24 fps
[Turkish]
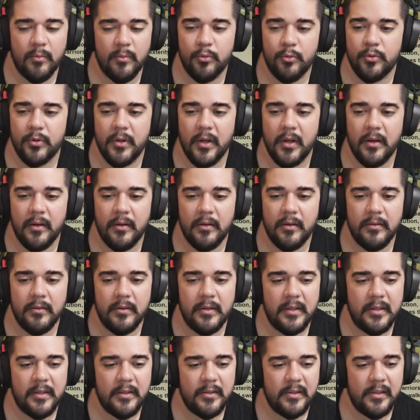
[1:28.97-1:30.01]
Bunda
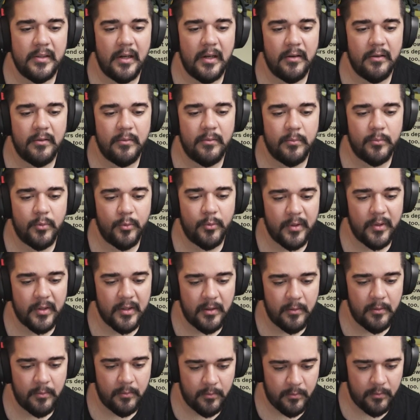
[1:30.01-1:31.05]
iki silah. Dur
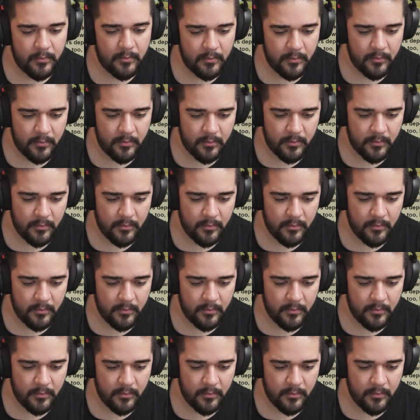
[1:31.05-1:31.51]
bakayım.